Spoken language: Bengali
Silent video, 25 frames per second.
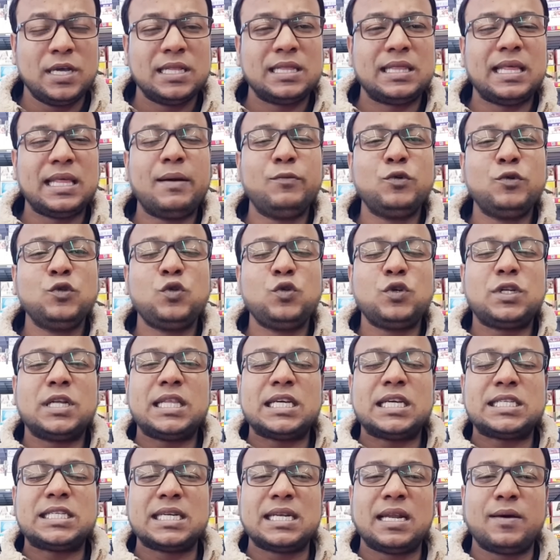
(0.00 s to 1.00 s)
তেমন দুইটা
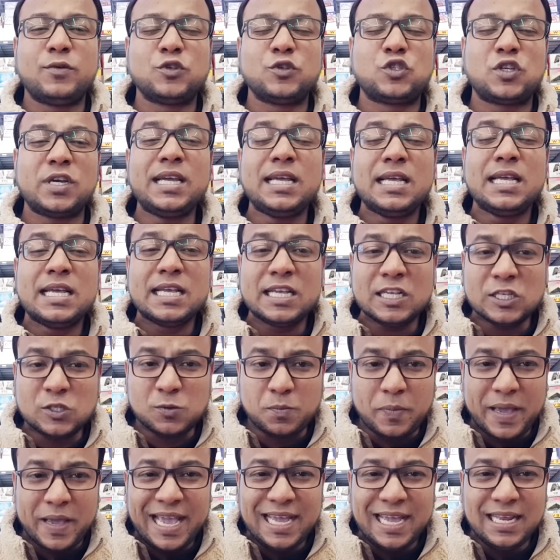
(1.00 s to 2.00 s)
দেশের নাম হচ্ছে
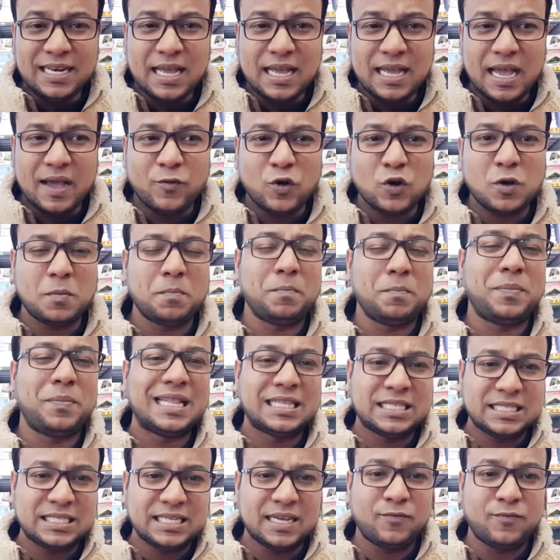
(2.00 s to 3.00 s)
স্পেন এবং
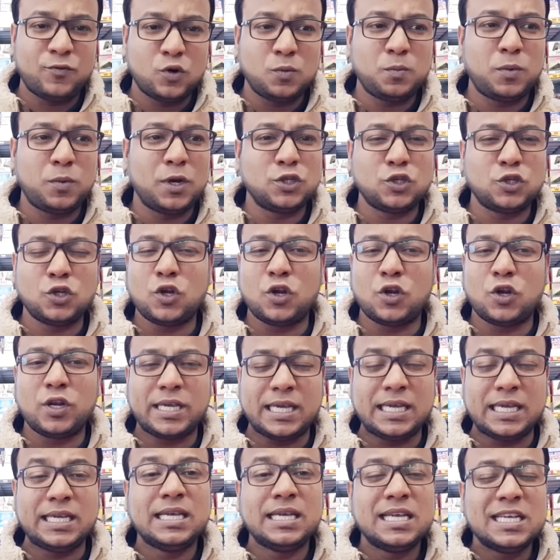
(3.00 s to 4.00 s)
বেলজিয়াম ফুটবলের জন্য
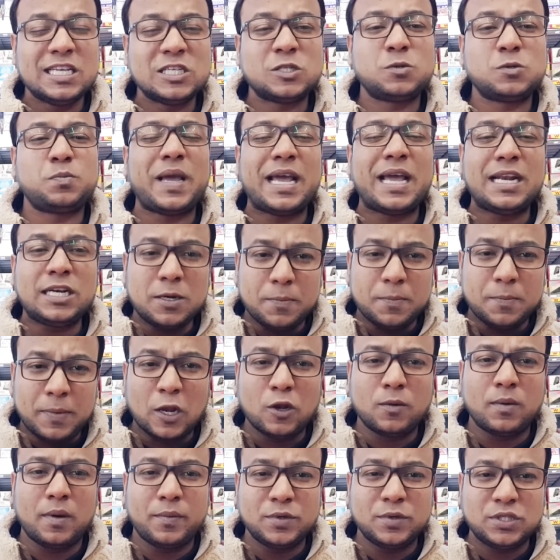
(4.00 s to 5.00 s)
অনেকেই স্পেনরে
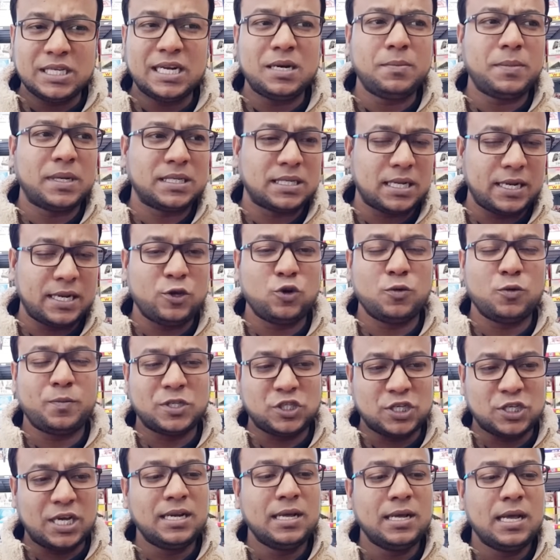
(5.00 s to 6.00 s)
ভালোভাবে চিনেন বা যারা
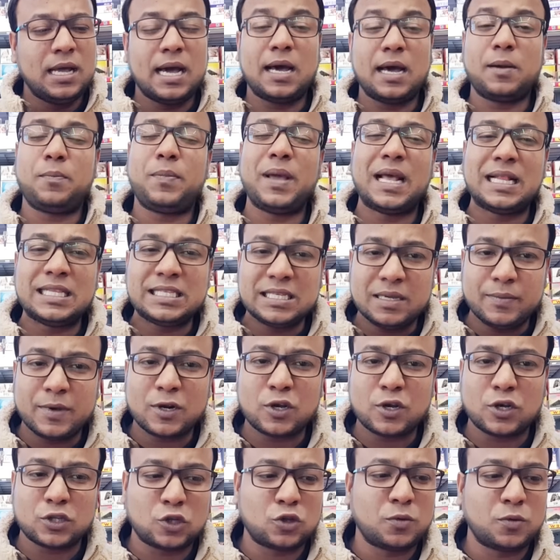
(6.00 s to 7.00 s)
ইউরোপে যান আর
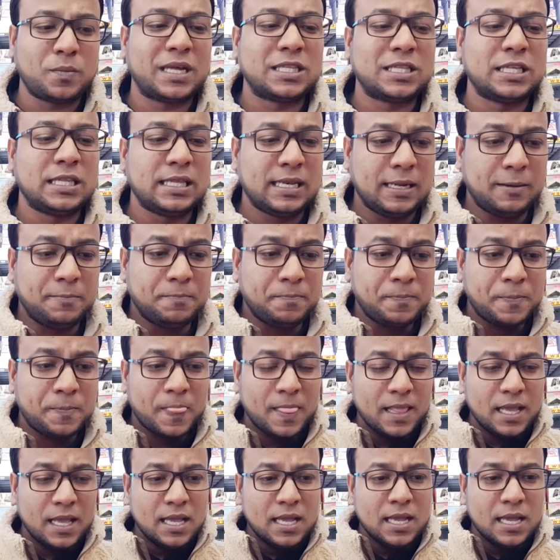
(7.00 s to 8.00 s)
বেলজিয়ামের কথা তো বাদে দিলাম
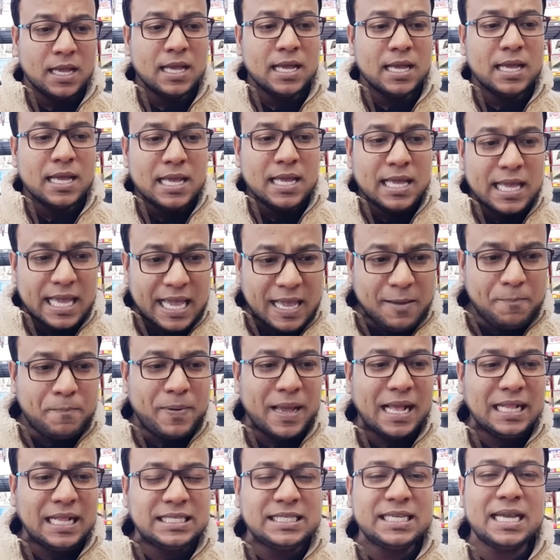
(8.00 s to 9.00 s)
এই
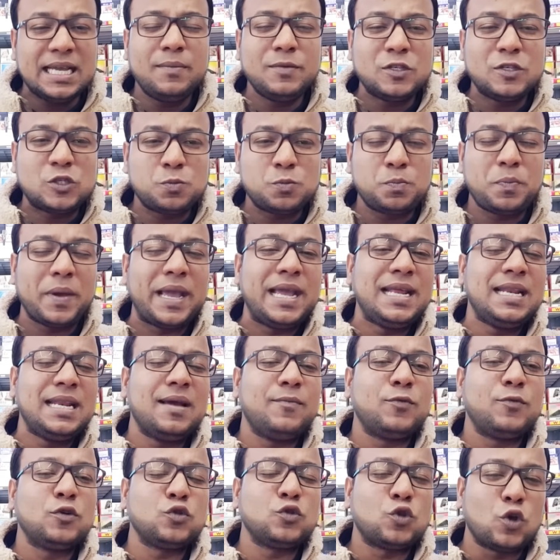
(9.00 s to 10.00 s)
বেলজিয়াম স্পেন
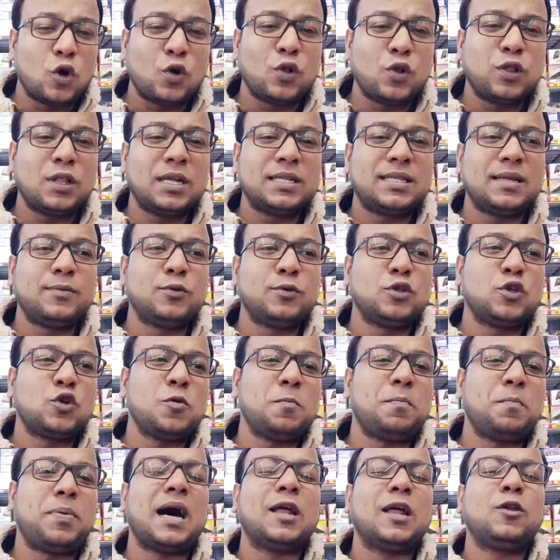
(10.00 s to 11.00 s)
এবং দখলদারদের মধ্যে
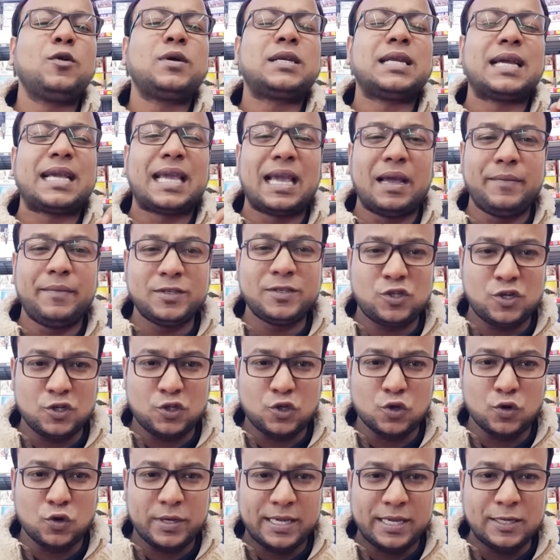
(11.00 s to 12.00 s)
খুব ভালো একটা কেমিস্ট্রি
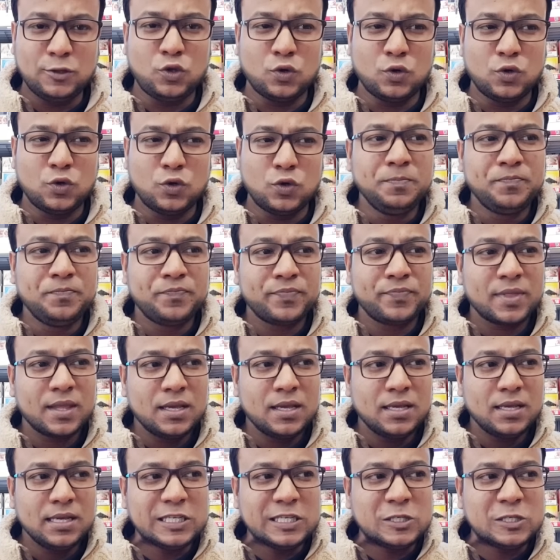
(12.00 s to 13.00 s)
ছিল কিন্তু
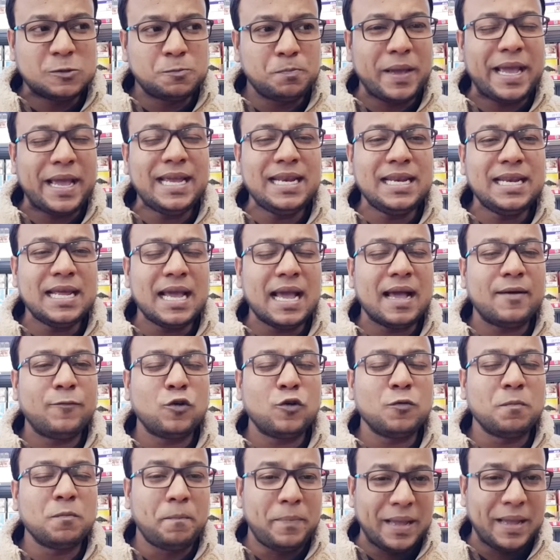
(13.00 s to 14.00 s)
স্পেন
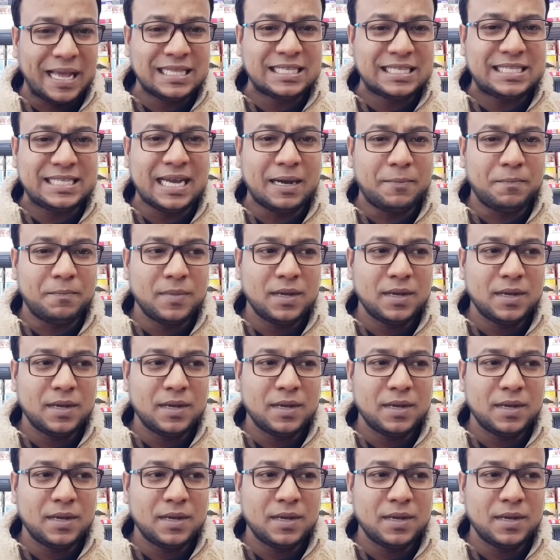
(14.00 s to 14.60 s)
এবং বেলজিয়াম